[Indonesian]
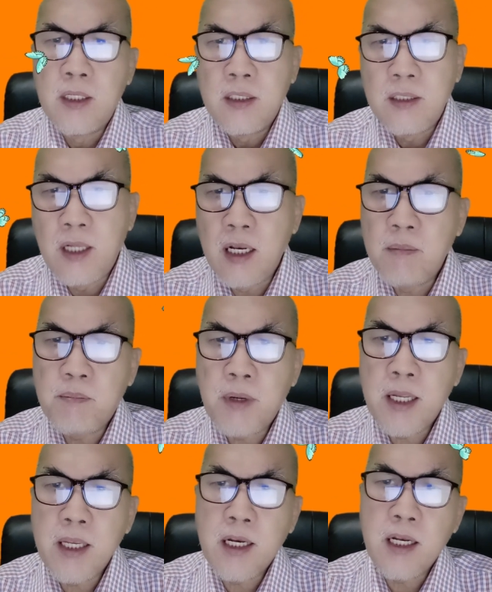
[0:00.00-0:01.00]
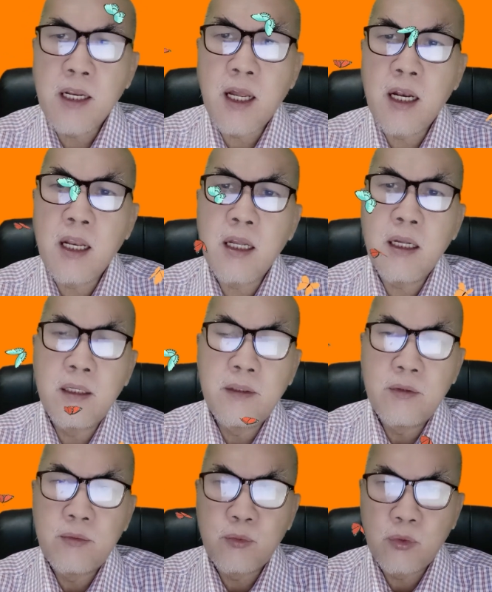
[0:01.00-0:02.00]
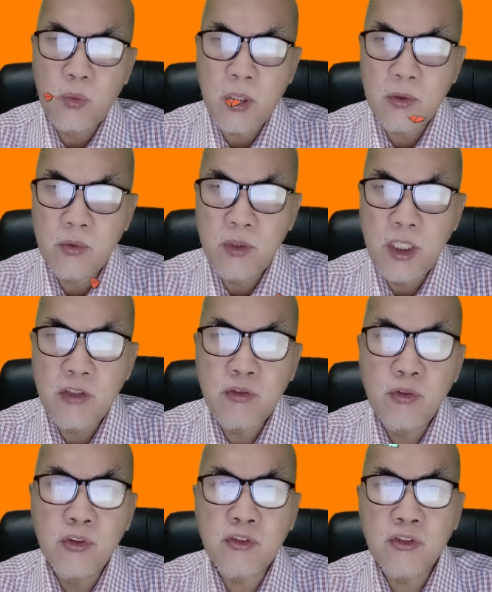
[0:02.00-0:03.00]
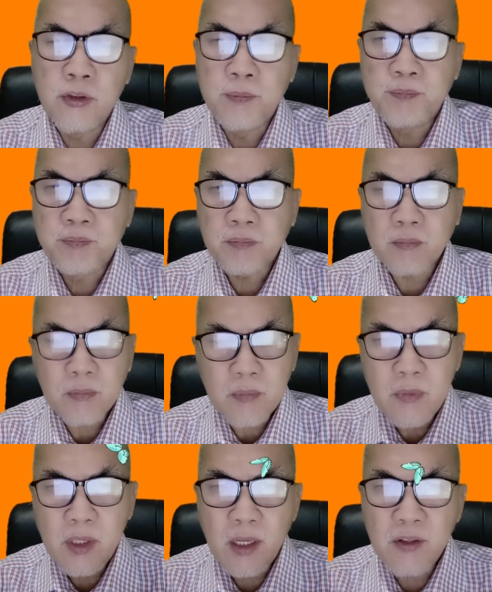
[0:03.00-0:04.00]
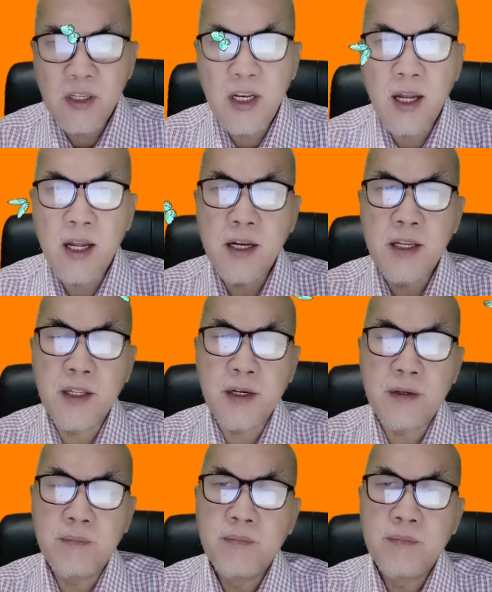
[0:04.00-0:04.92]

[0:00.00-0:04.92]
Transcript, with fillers: Dalam pelayanan Allah, waktu Yesus tidak hadir.